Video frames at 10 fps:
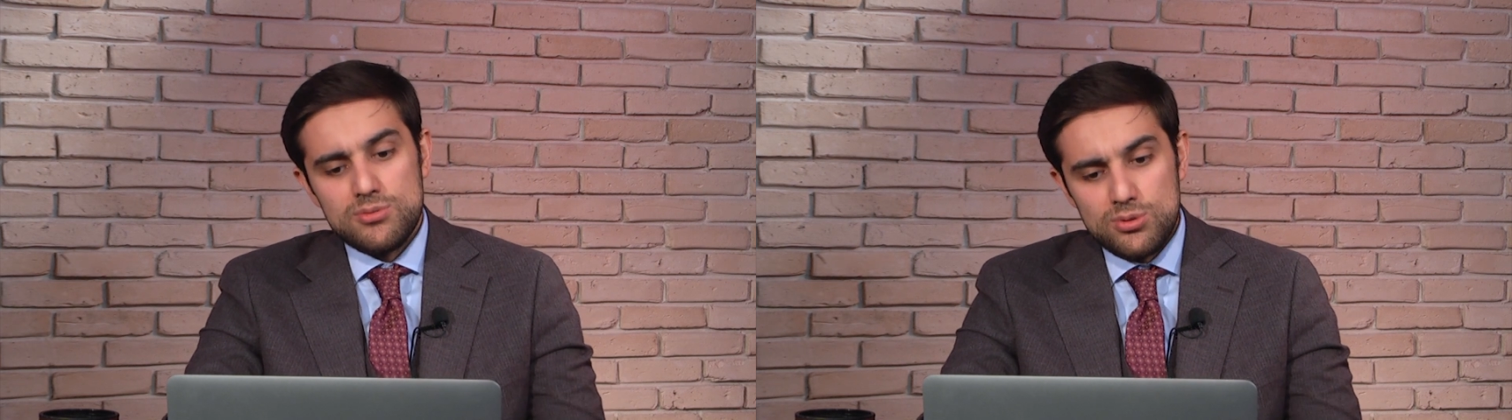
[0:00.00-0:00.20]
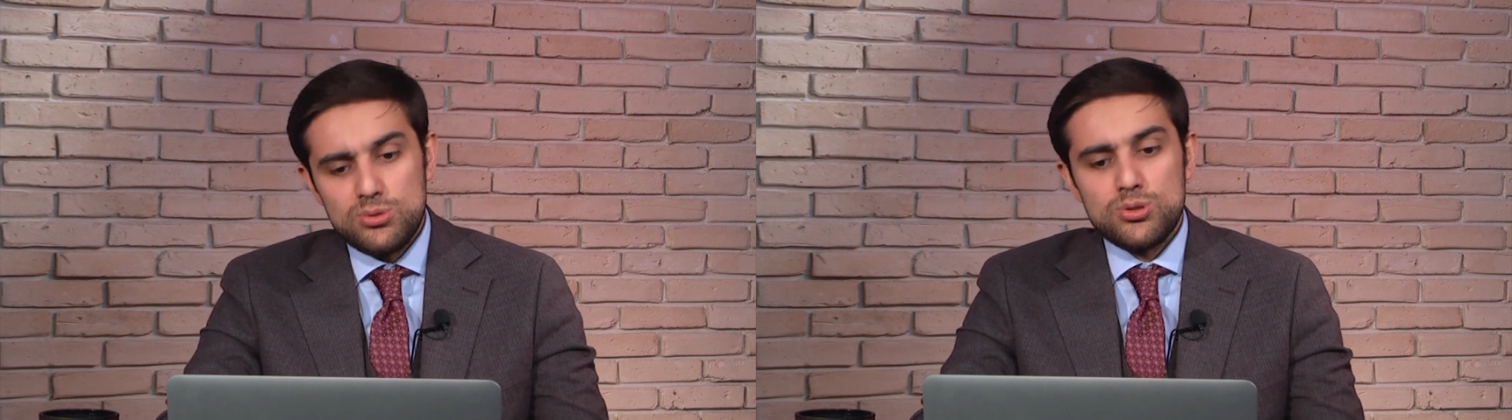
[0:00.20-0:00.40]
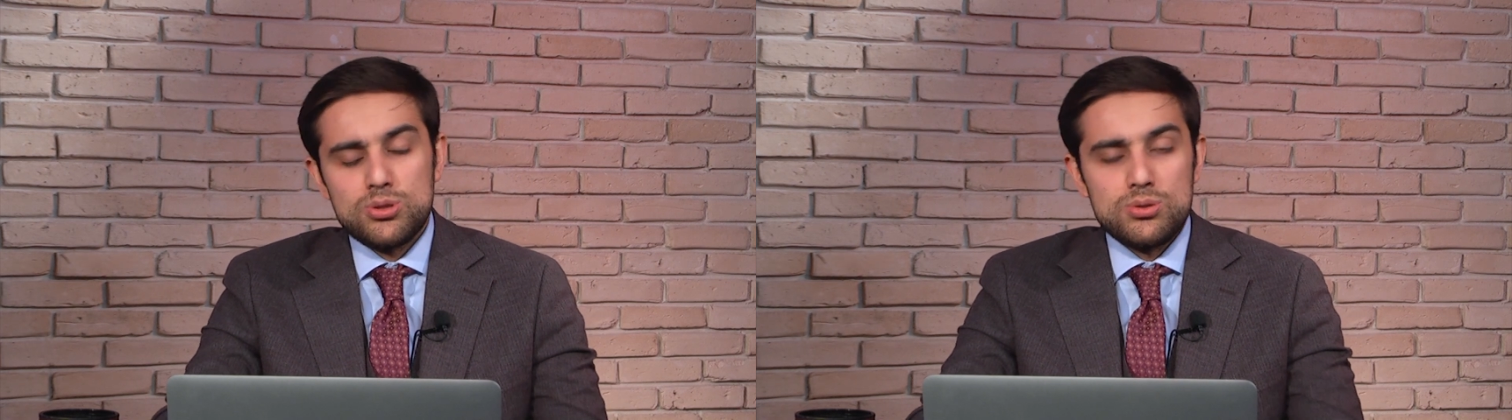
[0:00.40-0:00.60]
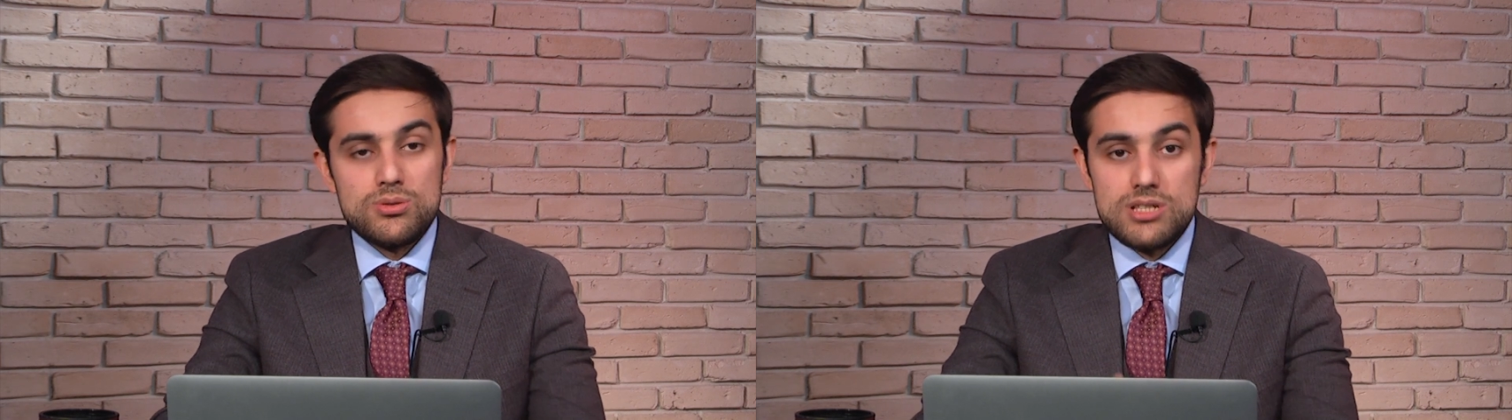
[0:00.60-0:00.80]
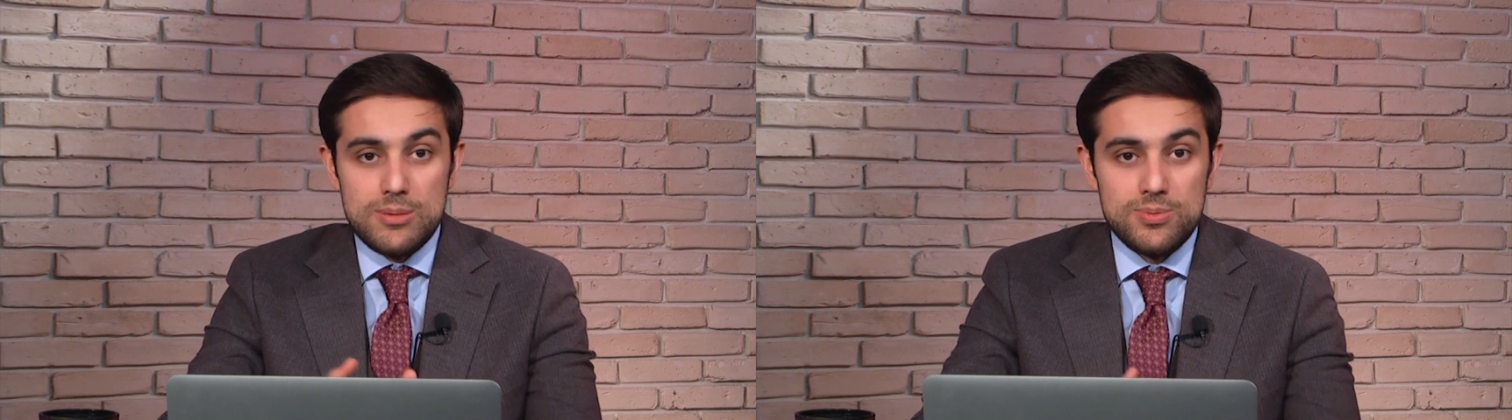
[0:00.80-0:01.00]
но то,
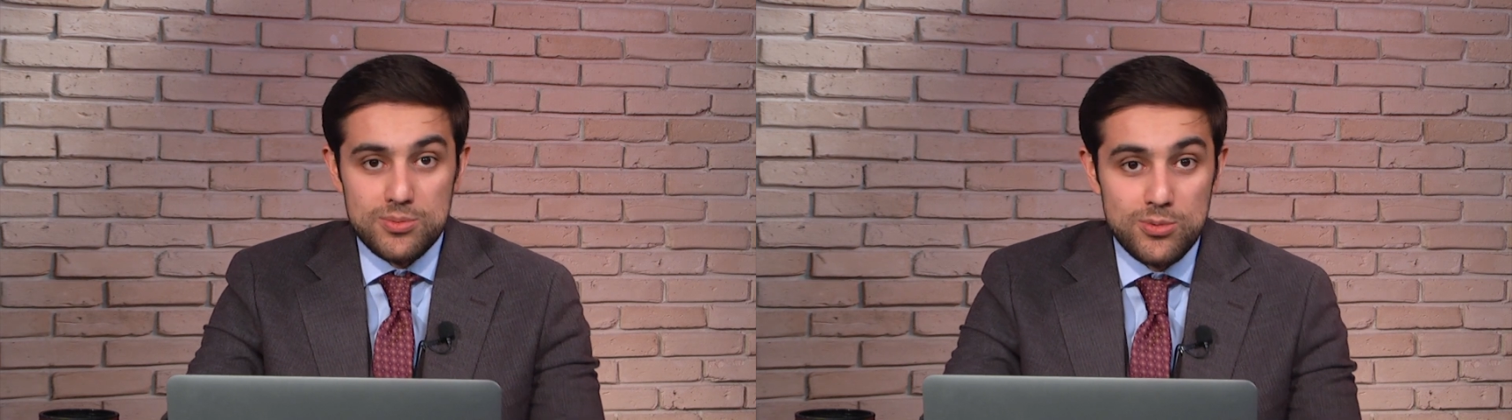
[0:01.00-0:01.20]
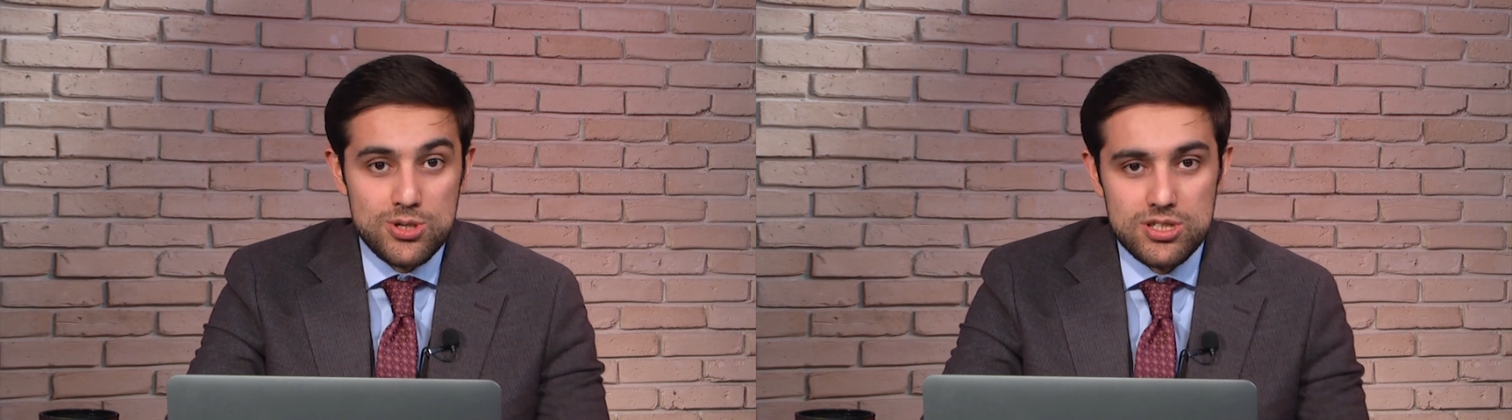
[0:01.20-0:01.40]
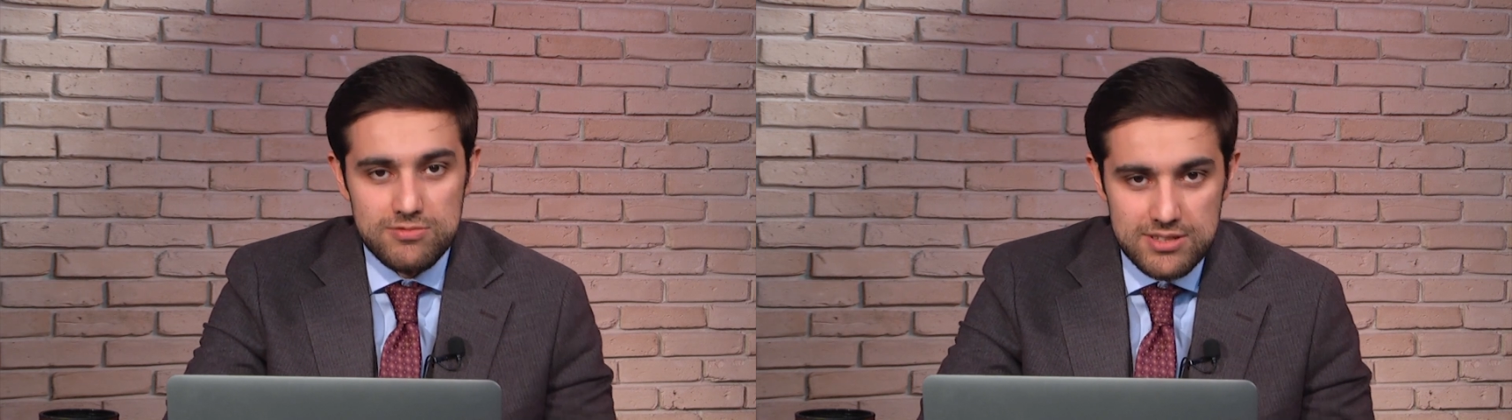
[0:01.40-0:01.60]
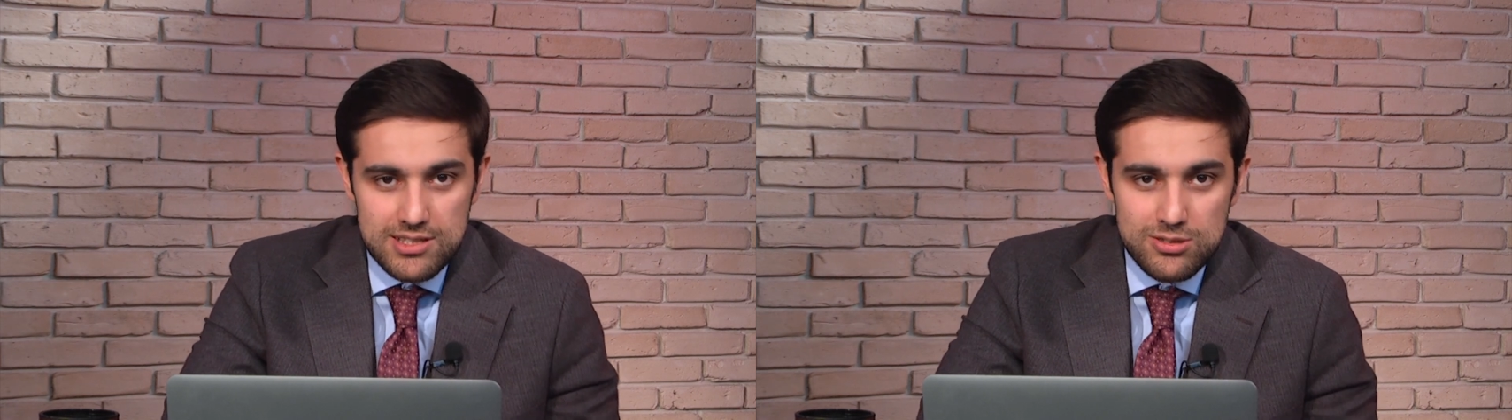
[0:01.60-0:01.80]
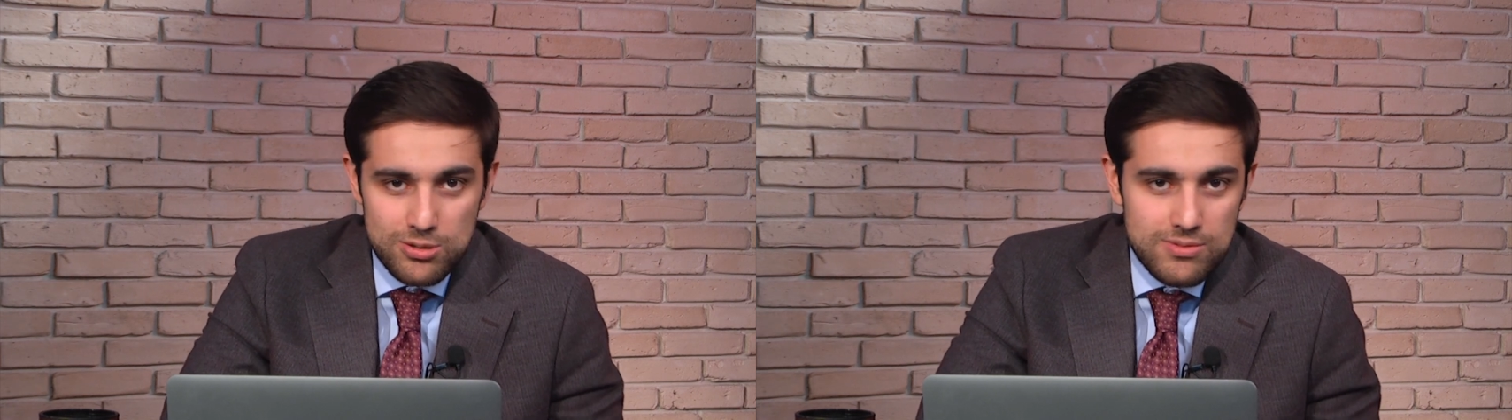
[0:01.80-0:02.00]
что Запад может
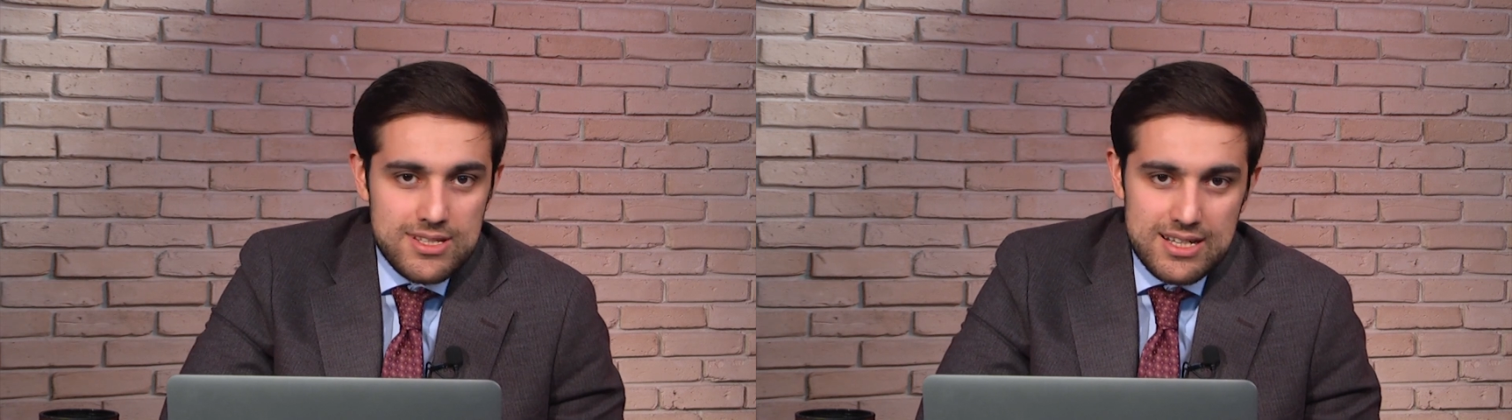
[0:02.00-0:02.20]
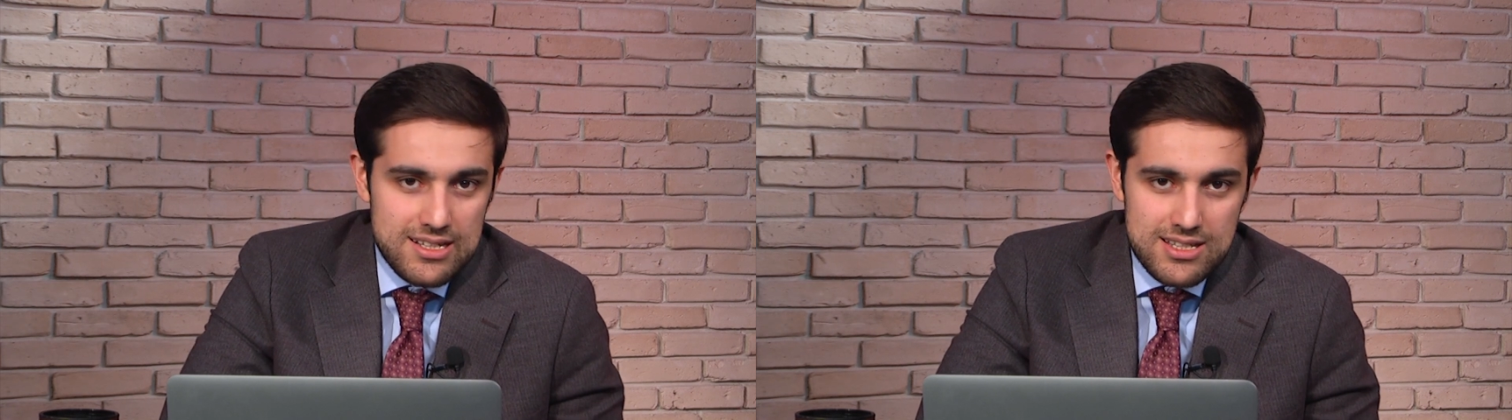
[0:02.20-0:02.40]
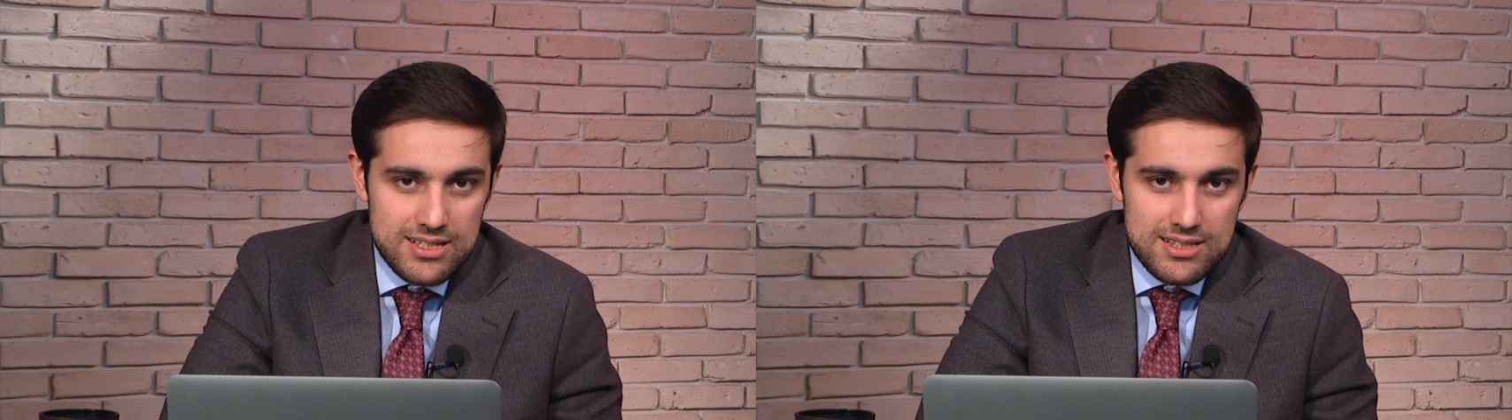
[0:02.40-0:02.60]
ввести новые санкции,